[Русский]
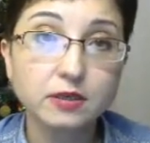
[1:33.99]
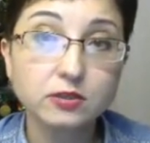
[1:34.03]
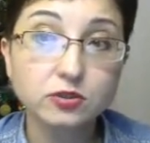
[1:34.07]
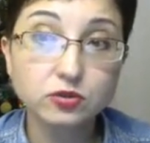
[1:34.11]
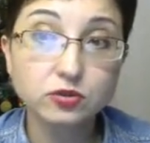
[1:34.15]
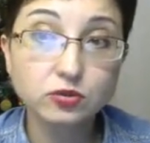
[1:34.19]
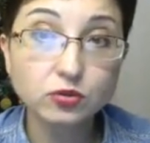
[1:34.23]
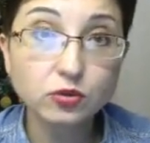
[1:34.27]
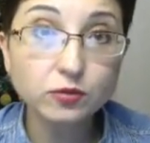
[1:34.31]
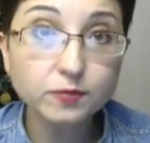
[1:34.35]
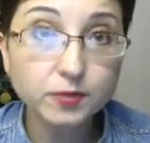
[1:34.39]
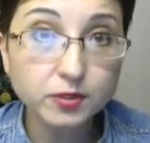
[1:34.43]

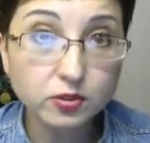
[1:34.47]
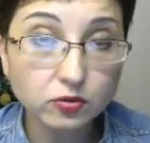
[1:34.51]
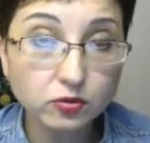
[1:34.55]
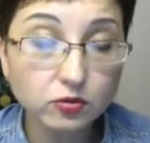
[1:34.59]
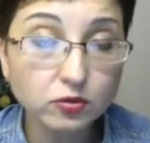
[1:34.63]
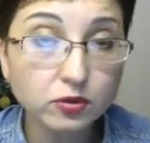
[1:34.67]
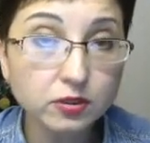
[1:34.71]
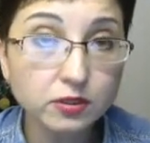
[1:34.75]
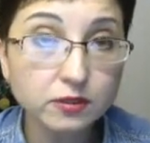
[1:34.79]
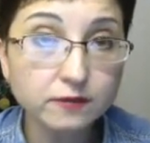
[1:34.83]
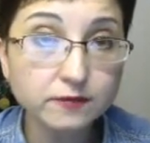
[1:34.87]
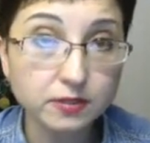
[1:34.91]
100
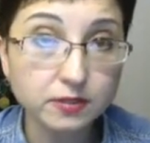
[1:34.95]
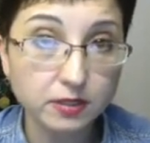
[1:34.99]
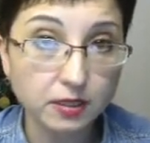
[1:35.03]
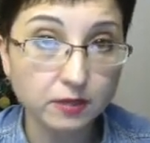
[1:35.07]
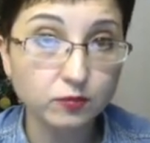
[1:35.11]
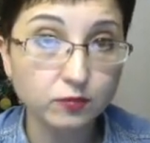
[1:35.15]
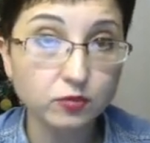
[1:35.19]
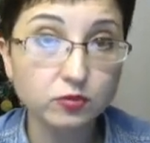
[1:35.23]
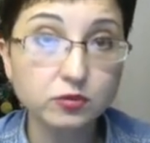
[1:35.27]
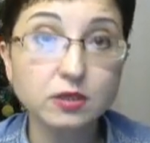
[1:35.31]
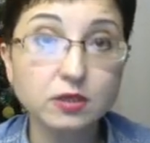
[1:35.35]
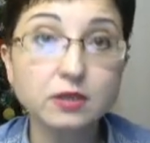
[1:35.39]
биткоинов
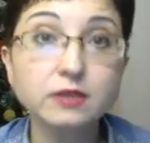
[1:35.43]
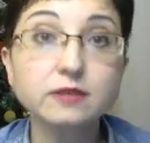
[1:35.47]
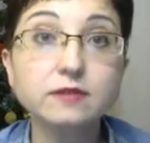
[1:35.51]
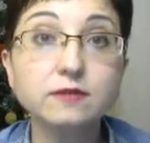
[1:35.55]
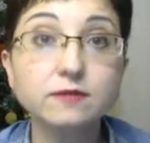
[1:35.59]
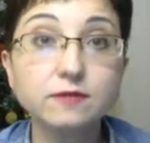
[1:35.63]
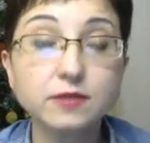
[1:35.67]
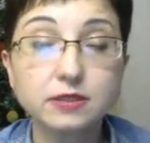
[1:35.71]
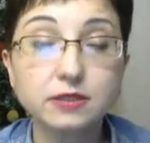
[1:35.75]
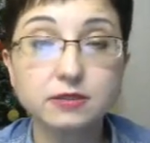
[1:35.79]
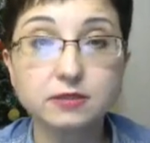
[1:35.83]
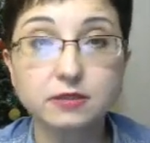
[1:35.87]
заработали
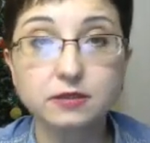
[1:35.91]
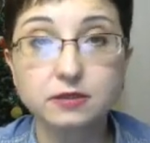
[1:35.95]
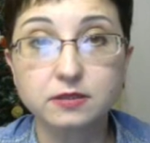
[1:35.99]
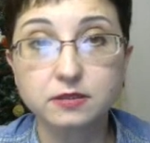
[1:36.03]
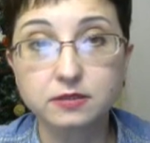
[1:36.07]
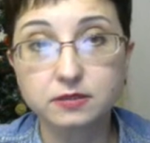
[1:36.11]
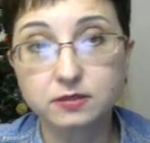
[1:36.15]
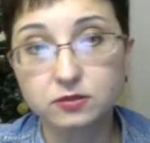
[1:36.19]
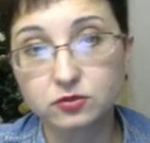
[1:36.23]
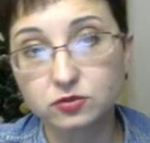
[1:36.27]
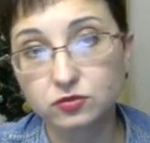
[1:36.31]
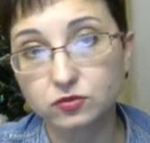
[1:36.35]
200
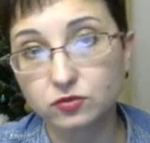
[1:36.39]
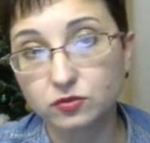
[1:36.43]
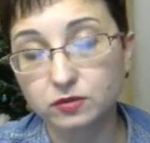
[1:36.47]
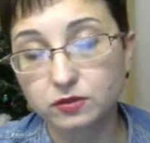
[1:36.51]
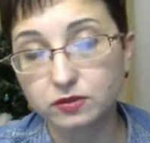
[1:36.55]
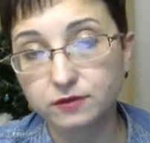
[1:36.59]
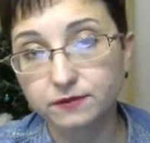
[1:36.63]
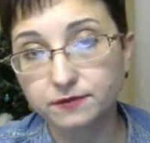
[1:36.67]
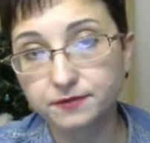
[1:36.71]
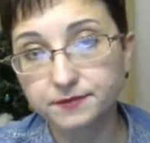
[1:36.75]
тысяч долларов.